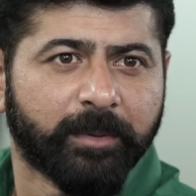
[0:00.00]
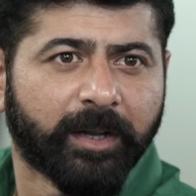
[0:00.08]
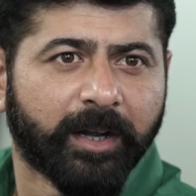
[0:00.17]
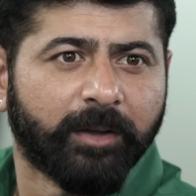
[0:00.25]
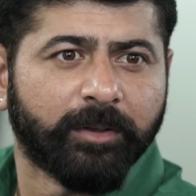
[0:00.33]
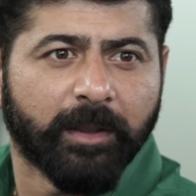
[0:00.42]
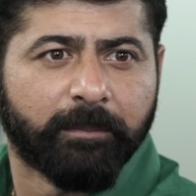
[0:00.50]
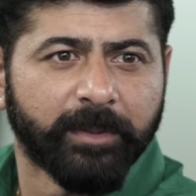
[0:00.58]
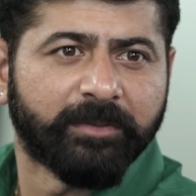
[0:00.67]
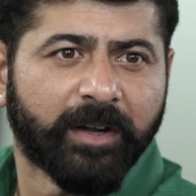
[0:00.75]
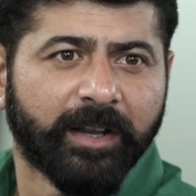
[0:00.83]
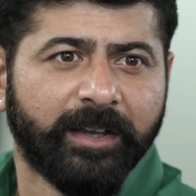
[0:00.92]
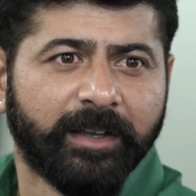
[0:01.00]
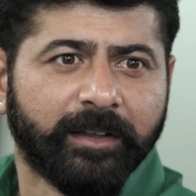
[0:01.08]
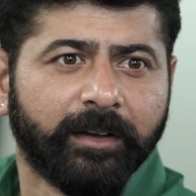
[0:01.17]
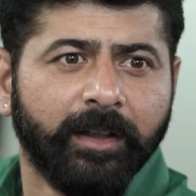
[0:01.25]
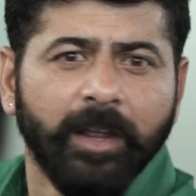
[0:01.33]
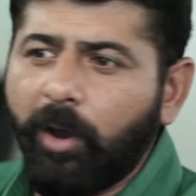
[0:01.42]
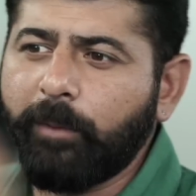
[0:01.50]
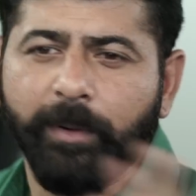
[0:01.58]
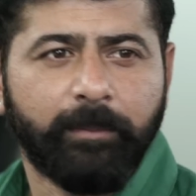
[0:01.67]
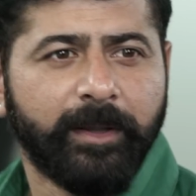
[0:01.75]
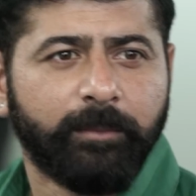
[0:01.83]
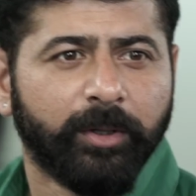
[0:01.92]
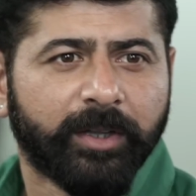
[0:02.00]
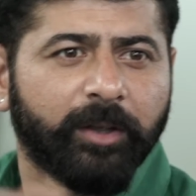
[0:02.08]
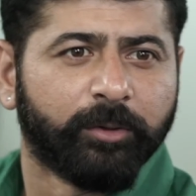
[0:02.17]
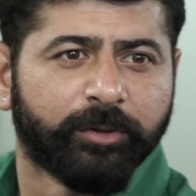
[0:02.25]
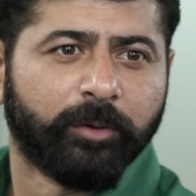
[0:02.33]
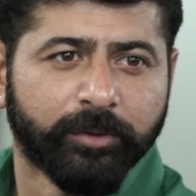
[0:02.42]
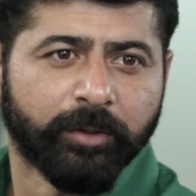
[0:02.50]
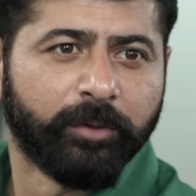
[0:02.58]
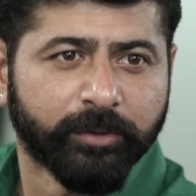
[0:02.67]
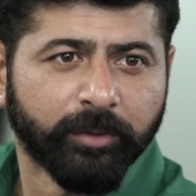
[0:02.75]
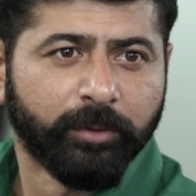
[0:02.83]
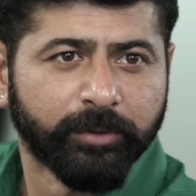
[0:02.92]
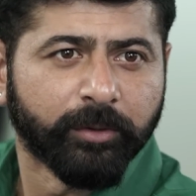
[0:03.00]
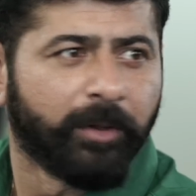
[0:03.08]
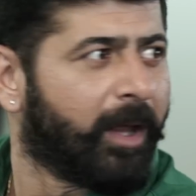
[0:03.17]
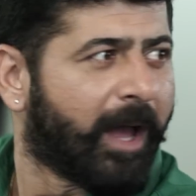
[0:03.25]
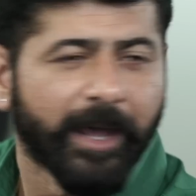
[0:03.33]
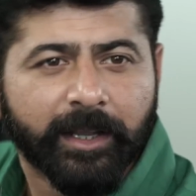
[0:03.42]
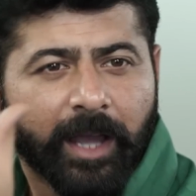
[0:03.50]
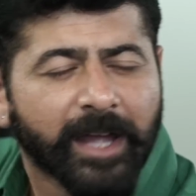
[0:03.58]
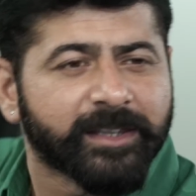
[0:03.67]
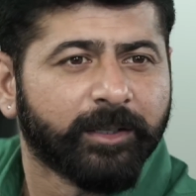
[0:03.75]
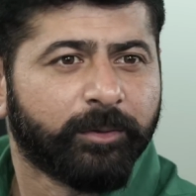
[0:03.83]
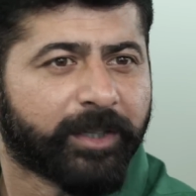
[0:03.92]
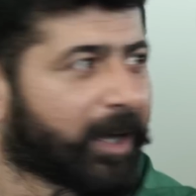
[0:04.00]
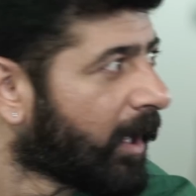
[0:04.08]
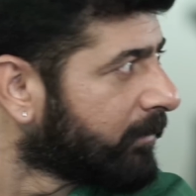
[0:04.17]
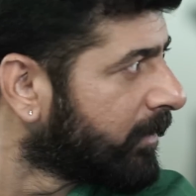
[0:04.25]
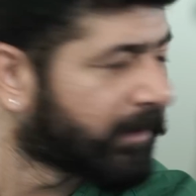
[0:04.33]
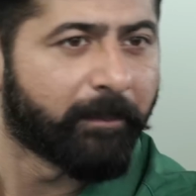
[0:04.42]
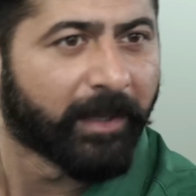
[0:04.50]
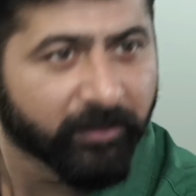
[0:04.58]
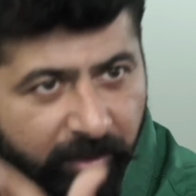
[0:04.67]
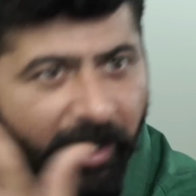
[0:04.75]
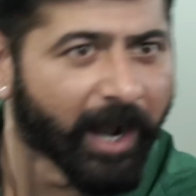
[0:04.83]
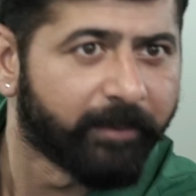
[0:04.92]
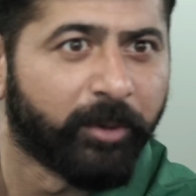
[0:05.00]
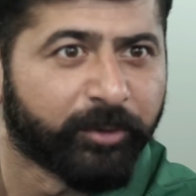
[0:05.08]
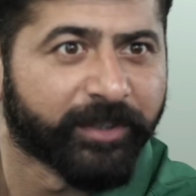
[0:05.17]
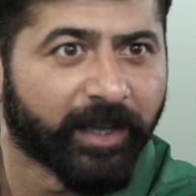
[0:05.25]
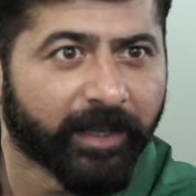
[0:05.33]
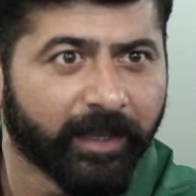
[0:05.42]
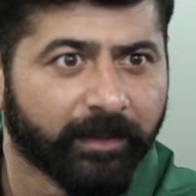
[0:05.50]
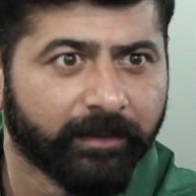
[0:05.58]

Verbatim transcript: पे खड़ा हुआ था पिछवाड़ा लेकर और पब्लिक बोलती घुसो घुसो घुसो घुसो अरे कहाँ से घुसेगा क्या घुसेगा क्या